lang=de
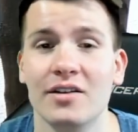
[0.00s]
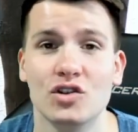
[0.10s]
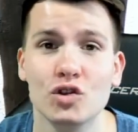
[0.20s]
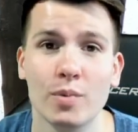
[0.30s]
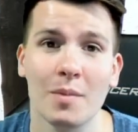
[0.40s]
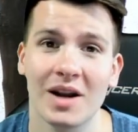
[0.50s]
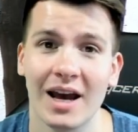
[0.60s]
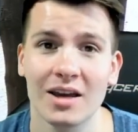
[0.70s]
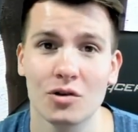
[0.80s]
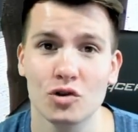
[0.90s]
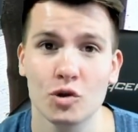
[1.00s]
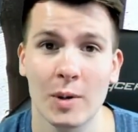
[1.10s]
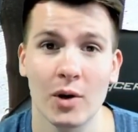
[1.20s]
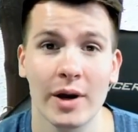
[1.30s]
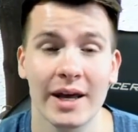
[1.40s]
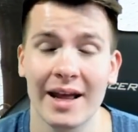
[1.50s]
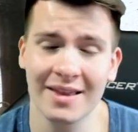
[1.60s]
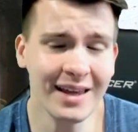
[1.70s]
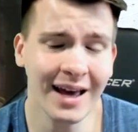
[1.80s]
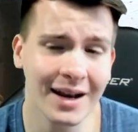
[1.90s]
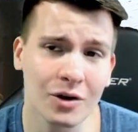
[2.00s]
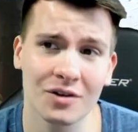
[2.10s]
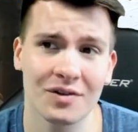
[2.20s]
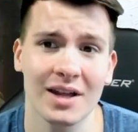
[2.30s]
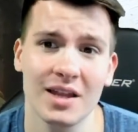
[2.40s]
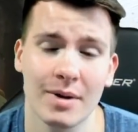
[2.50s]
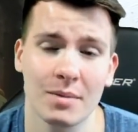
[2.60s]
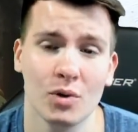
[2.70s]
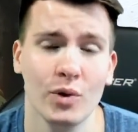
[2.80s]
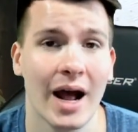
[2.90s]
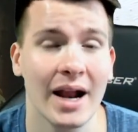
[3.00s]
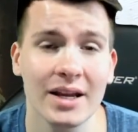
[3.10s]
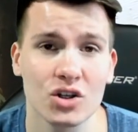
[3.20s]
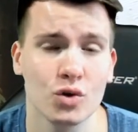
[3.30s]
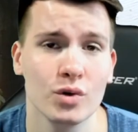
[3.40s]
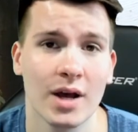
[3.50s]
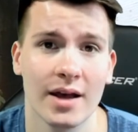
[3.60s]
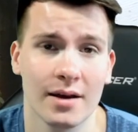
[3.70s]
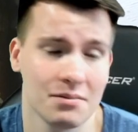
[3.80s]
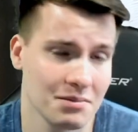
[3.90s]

super Bereicherung, super Neuheit. An sich hat auch der Freizeitpark Plon einige schöne äh,